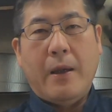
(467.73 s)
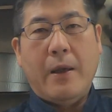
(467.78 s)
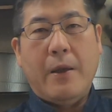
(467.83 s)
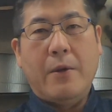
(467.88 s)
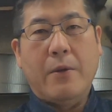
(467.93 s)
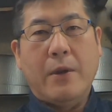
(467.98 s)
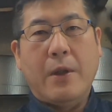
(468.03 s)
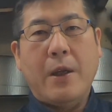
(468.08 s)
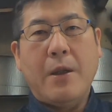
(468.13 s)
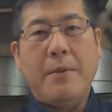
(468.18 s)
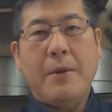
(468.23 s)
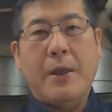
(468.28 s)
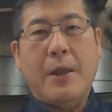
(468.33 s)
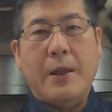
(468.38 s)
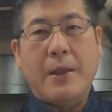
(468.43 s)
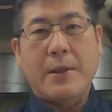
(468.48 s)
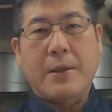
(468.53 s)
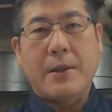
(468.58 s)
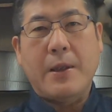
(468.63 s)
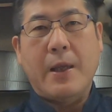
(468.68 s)
えいろんな意味で
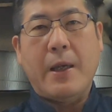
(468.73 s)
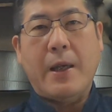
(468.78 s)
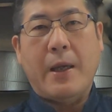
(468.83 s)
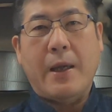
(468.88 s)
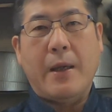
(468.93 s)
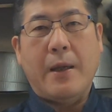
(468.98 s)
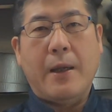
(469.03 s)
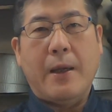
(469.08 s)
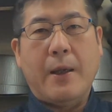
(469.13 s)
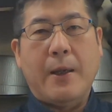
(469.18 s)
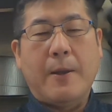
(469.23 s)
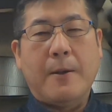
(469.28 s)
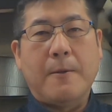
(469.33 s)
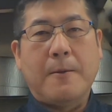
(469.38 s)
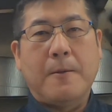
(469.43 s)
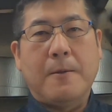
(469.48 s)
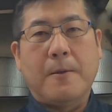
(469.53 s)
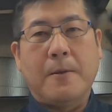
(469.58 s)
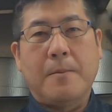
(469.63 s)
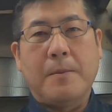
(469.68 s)
ですね
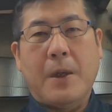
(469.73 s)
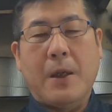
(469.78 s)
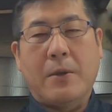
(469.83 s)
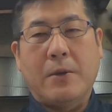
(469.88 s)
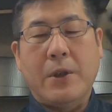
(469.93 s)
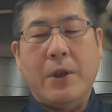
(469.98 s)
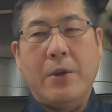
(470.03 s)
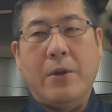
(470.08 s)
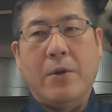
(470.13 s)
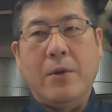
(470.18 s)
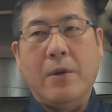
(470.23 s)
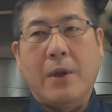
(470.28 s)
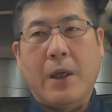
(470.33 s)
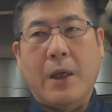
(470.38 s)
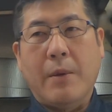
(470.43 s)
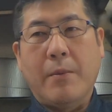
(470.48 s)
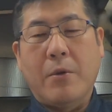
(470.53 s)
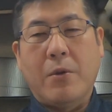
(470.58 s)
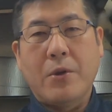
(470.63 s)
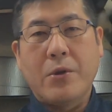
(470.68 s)
あの、まあ、国の方か
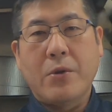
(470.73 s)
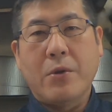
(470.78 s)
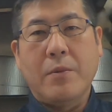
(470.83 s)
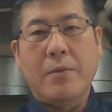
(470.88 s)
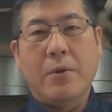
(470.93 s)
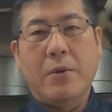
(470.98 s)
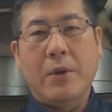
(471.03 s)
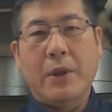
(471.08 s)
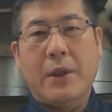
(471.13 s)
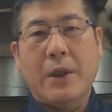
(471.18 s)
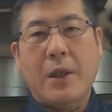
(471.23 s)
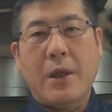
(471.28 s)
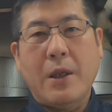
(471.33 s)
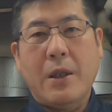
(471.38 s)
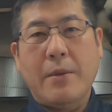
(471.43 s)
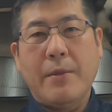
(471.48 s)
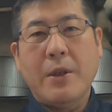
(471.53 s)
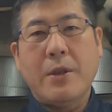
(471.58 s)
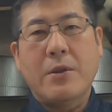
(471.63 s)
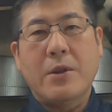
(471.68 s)
らも保証もいただ
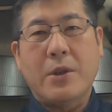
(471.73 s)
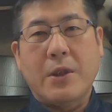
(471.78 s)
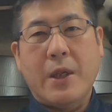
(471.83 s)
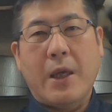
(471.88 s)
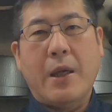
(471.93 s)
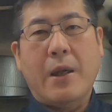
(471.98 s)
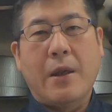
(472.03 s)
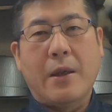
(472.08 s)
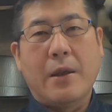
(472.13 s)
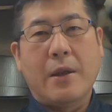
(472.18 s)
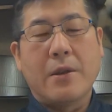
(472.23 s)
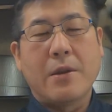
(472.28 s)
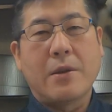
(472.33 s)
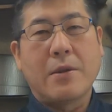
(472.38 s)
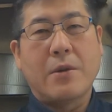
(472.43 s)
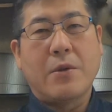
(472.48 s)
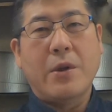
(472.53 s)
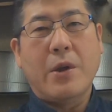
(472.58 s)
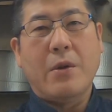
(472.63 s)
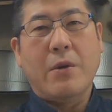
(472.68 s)
いてますしね
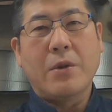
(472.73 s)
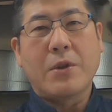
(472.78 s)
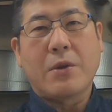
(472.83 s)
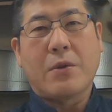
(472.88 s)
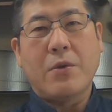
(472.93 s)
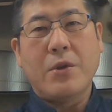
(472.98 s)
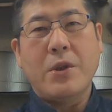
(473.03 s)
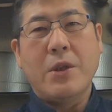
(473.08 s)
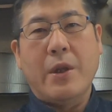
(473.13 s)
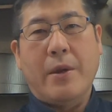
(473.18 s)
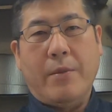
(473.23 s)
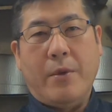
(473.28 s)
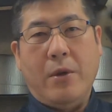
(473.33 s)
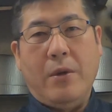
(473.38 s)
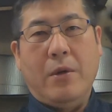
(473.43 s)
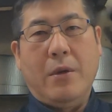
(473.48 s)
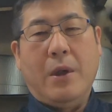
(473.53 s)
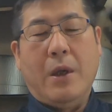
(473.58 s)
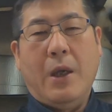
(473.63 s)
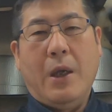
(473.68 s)
それを少しで
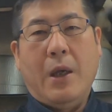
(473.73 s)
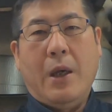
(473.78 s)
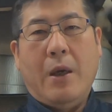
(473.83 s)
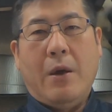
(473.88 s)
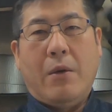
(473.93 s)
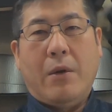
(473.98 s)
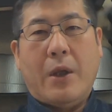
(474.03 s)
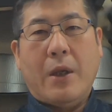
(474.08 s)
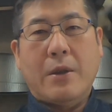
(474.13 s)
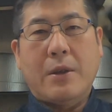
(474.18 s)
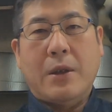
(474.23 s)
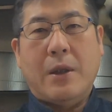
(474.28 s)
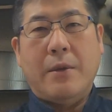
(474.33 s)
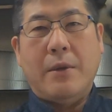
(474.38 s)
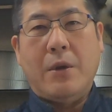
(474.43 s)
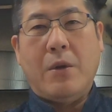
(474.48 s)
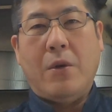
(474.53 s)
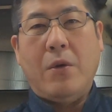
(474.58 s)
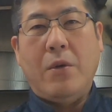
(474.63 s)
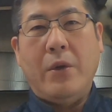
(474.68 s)
もお客さ
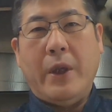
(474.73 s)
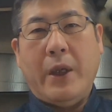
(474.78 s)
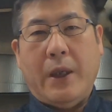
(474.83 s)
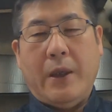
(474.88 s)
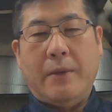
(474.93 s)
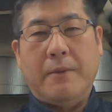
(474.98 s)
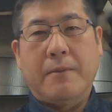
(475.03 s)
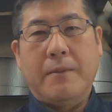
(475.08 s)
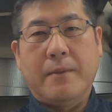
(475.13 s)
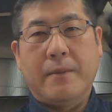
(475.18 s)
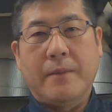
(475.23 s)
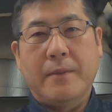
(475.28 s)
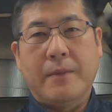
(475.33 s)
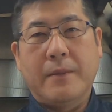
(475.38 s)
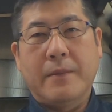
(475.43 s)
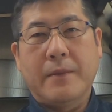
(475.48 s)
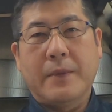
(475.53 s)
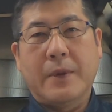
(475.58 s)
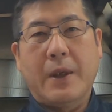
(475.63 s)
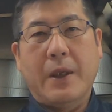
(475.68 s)
んの方に、
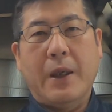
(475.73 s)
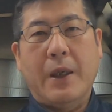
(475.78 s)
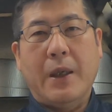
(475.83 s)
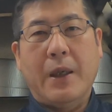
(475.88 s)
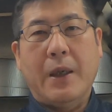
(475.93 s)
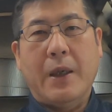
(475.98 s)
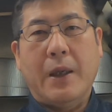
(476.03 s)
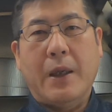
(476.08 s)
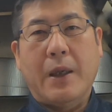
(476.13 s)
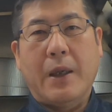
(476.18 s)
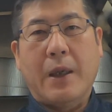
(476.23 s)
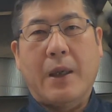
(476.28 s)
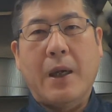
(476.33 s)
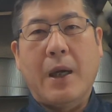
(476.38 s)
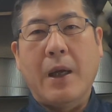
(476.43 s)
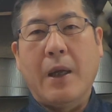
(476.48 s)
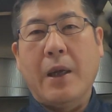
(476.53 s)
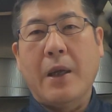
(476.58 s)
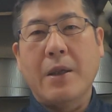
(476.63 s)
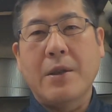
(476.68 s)
えー、
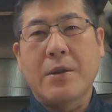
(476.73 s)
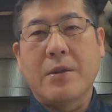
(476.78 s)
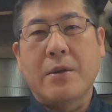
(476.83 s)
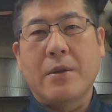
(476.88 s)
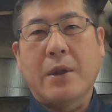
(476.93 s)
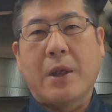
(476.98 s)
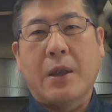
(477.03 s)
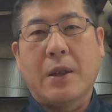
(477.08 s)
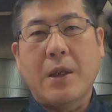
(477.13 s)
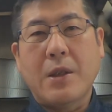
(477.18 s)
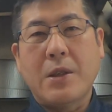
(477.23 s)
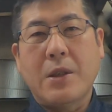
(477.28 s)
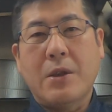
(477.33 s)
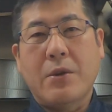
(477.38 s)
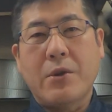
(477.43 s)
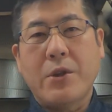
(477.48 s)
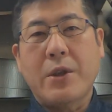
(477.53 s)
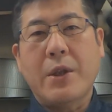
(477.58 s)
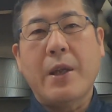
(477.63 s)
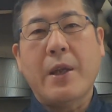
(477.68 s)
還元する形
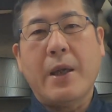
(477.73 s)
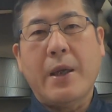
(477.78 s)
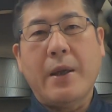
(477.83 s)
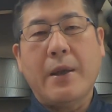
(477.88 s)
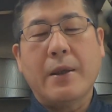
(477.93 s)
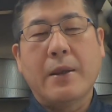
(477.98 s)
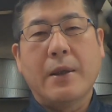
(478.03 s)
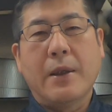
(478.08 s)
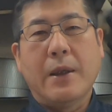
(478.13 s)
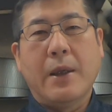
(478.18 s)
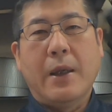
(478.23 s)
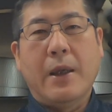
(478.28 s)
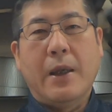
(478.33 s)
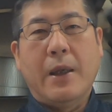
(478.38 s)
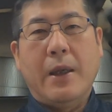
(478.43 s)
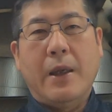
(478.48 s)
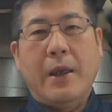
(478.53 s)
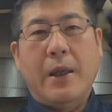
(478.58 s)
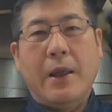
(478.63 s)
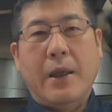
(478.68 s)
としてね、
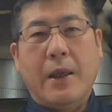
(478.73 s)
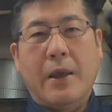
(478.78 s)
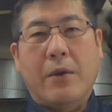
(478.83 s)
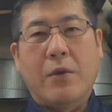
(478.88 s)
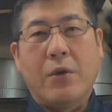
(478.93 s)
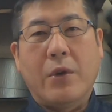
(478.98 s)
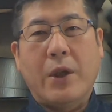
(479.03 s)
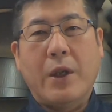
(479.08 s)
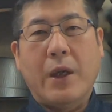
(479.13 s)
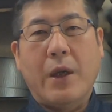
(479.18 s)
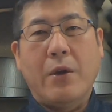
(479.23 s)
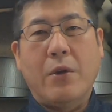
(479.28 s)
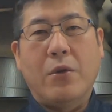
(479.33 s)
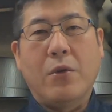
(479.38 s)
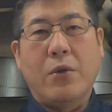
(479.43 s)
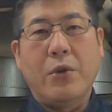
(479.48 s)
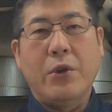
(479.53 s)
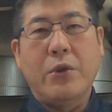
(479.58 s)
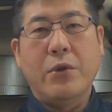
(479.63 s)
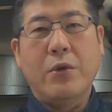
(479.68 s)
えー、この機械の
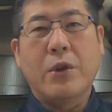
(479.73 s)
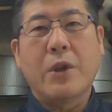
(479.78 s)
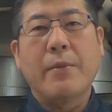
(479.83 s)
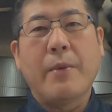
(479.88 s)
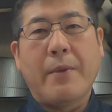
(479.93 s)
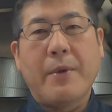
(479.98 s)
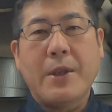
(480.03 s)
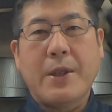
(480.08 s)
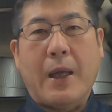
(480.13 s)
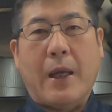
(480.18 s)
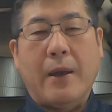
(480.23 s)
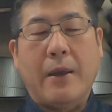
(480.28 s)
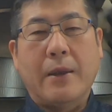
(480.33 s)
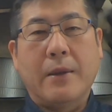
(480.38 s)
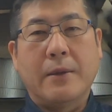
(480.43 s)
導入を決めました